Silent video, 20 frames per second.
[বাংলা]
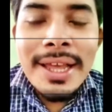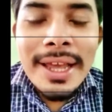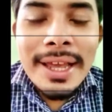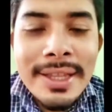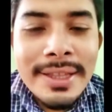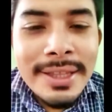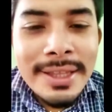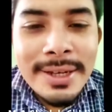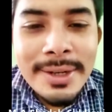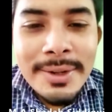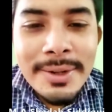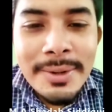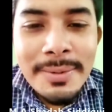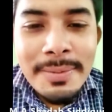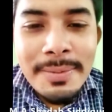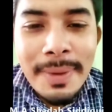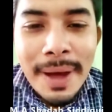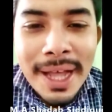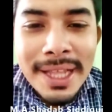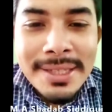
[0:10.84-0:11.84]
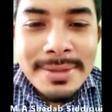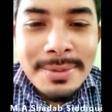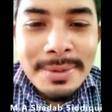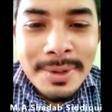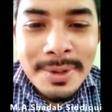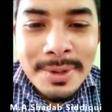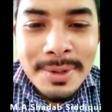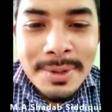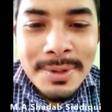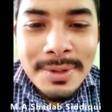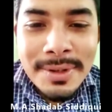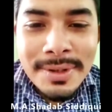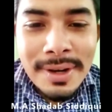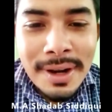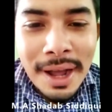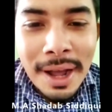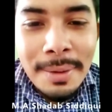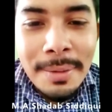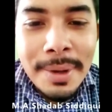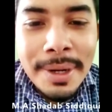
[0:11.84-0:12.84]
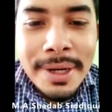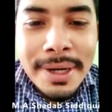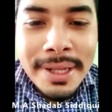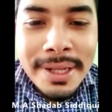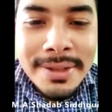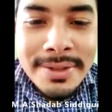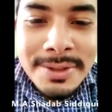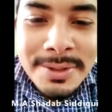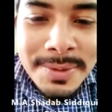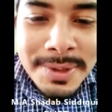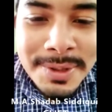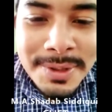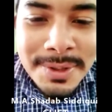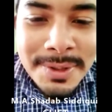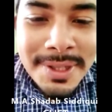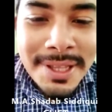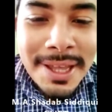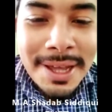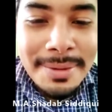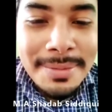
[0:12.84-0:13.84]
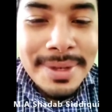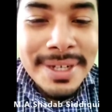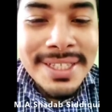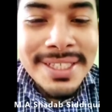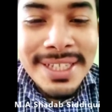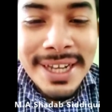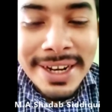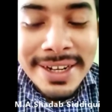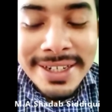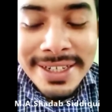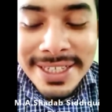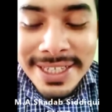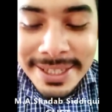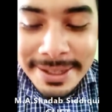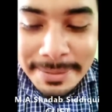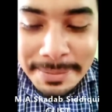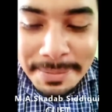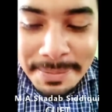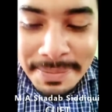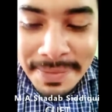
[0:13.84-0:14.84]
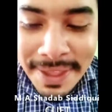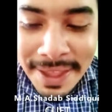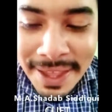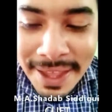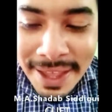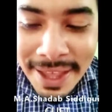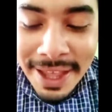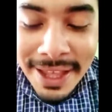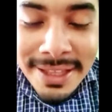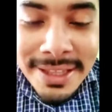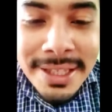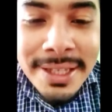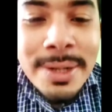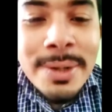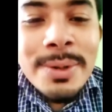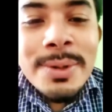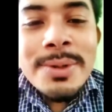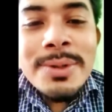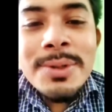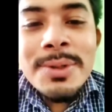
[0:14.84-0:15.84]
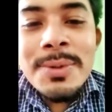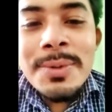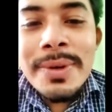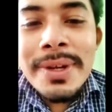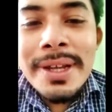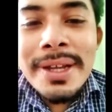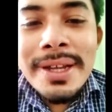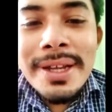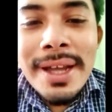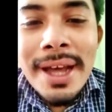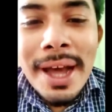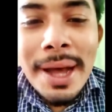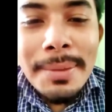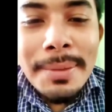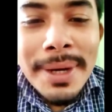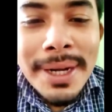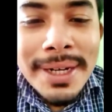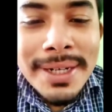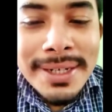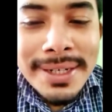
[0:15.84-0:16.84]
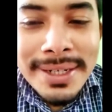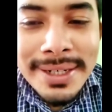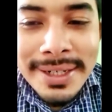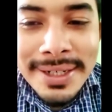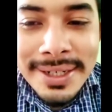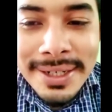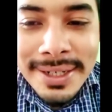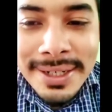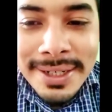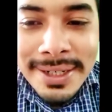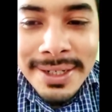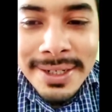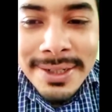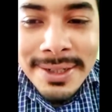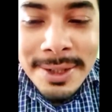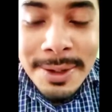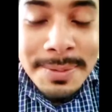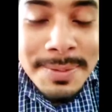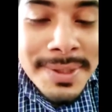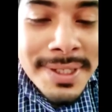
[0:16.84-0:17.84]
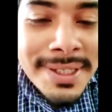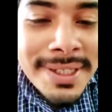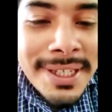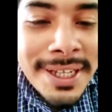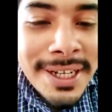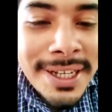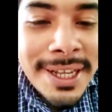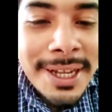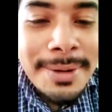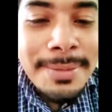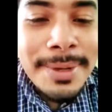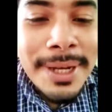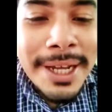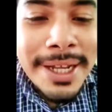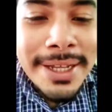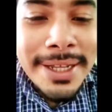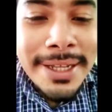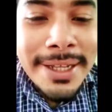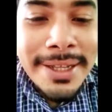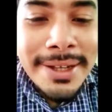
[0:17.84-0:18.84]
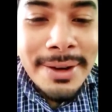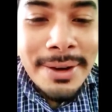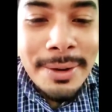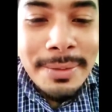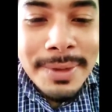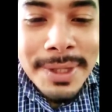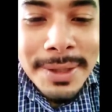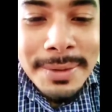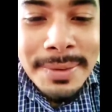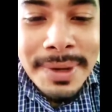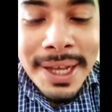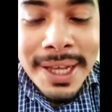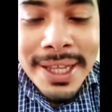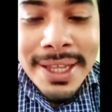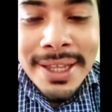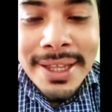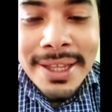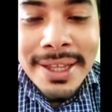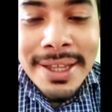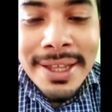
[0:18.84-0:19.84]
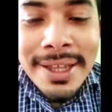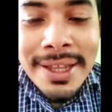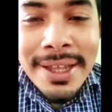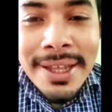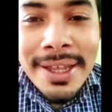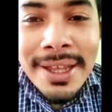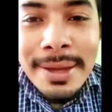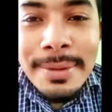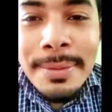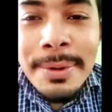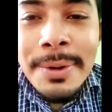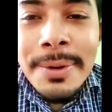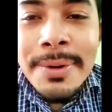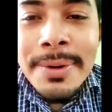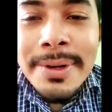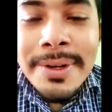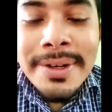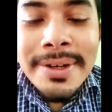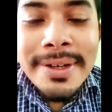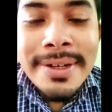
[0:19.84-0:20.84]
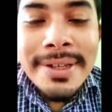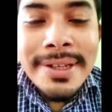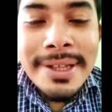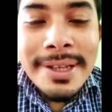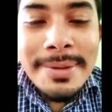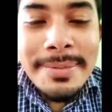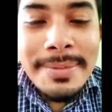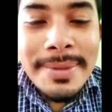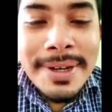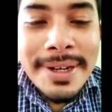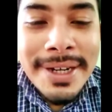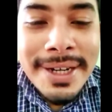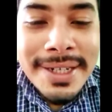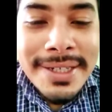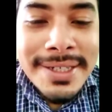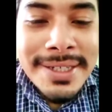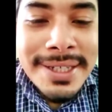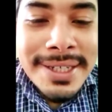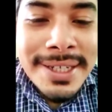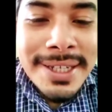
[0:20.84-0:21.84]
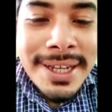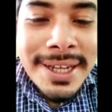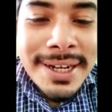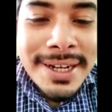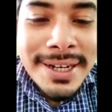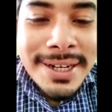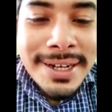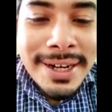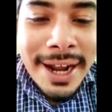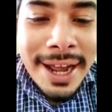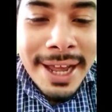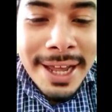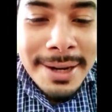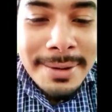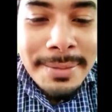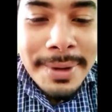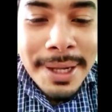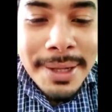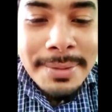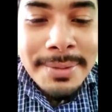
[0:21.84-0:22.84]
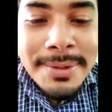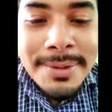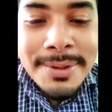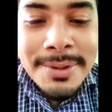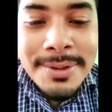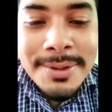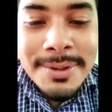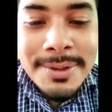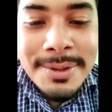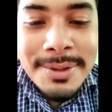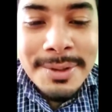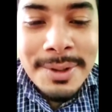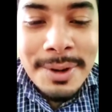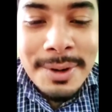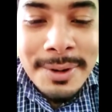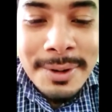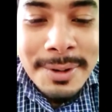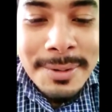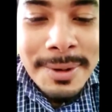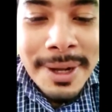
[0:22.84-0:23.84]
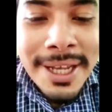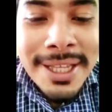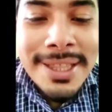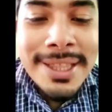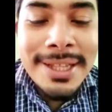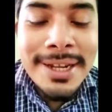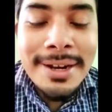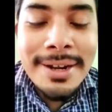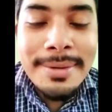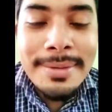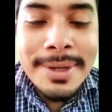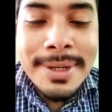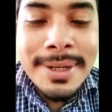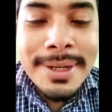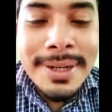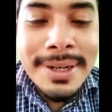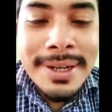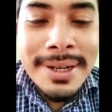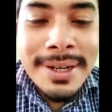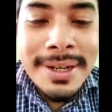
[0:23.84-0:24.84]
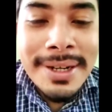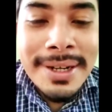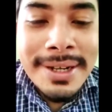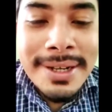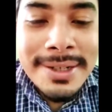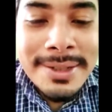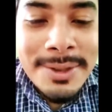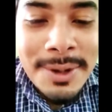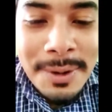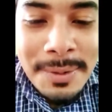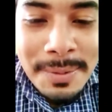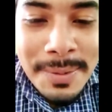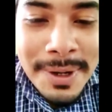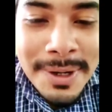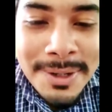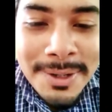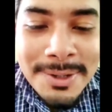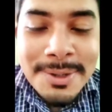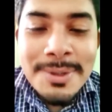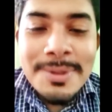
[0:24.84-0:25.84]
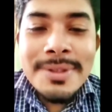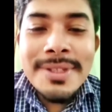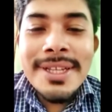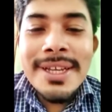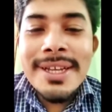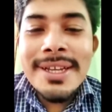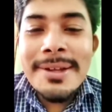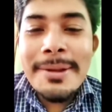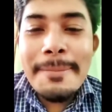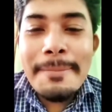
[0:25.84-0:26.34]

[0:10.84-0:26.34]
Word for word: এই দীর্ঘ পাঁচ বছর আমার কেন্দ্রবিন্দুতে আমার জার্নি এই দীর্ঘ সময়ে আমার সবচেয়ে সিনিয়র ভাই অমিত ভাই এবং ইমিডিয়েট সিনিয়র রায়ান ভাই পর্যন্ত সকল ভাইদের আমার সম্মান ও শ্রদ্ধা